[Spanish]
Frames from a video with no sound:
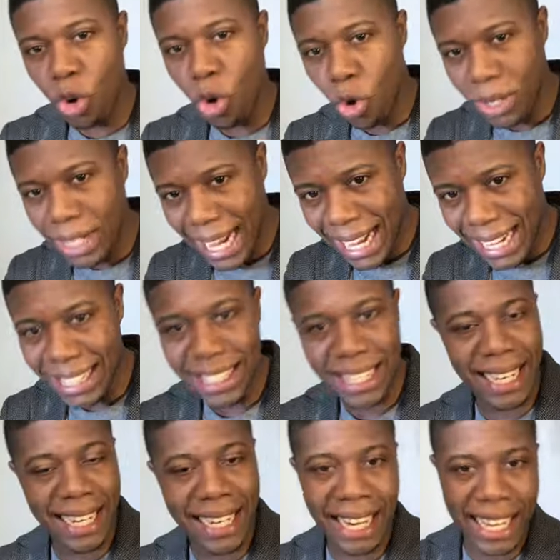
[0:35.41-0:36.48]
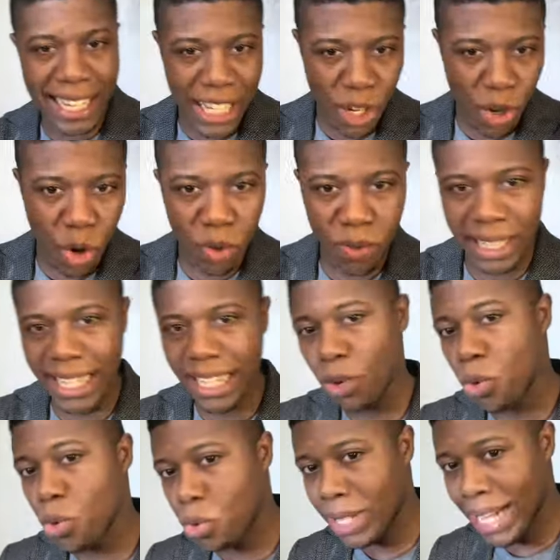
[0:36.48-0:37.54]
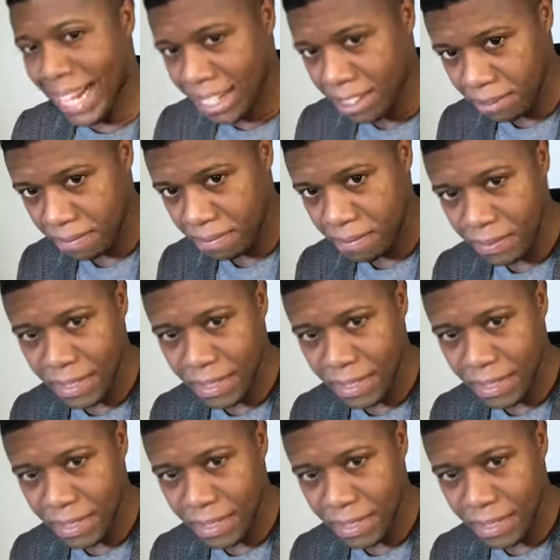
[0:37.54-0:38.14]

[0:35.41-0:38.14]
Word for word: Onán era hijo de Judá.